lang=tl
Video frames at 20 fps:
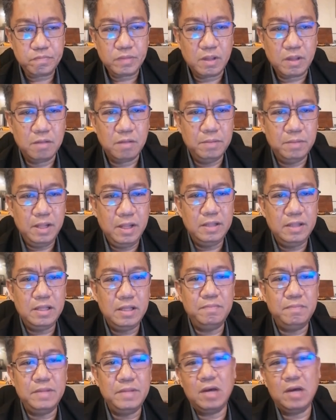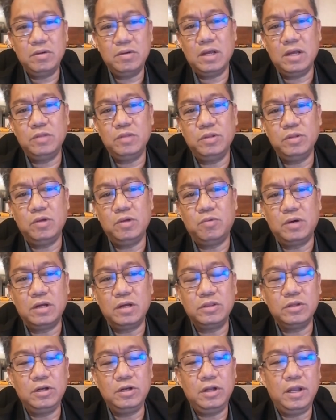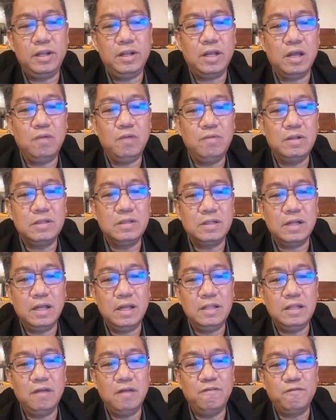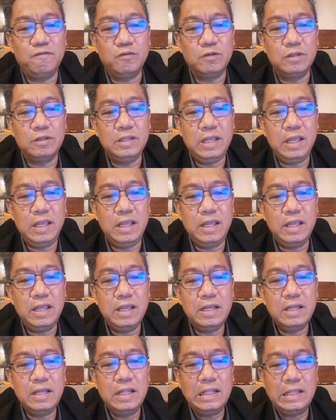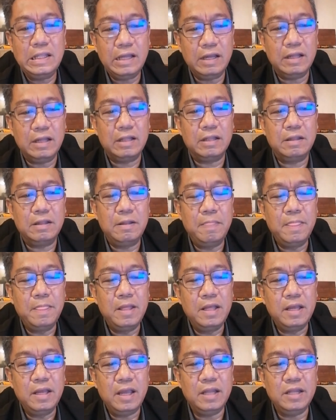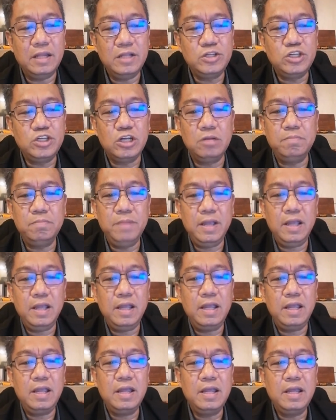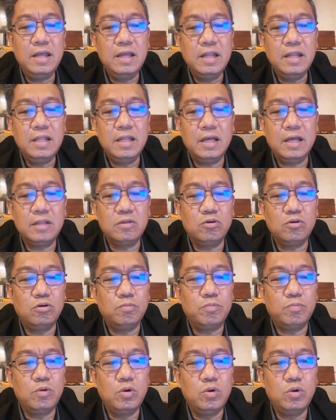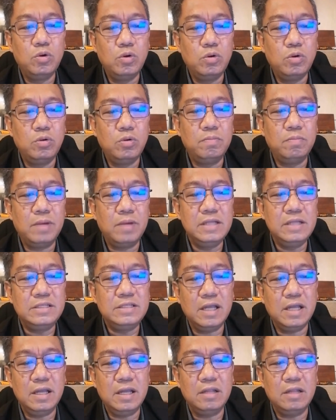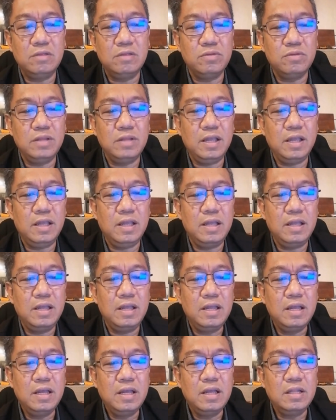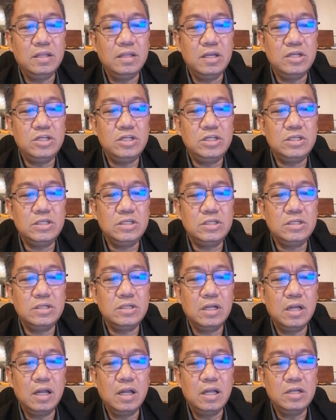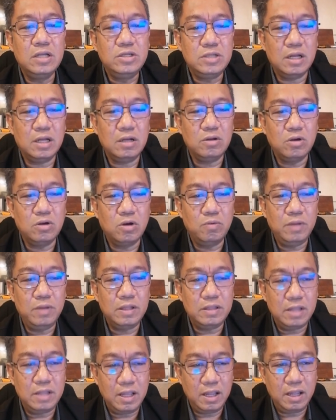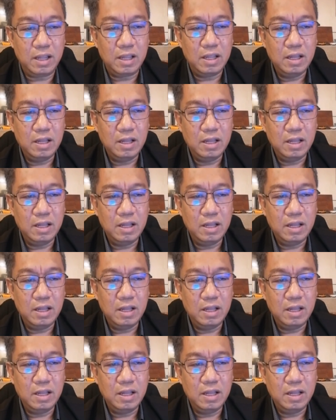Bring them down unto the water, and I will try them for thee there. And it shall be that of whom I say unto thee, This shall go with thee,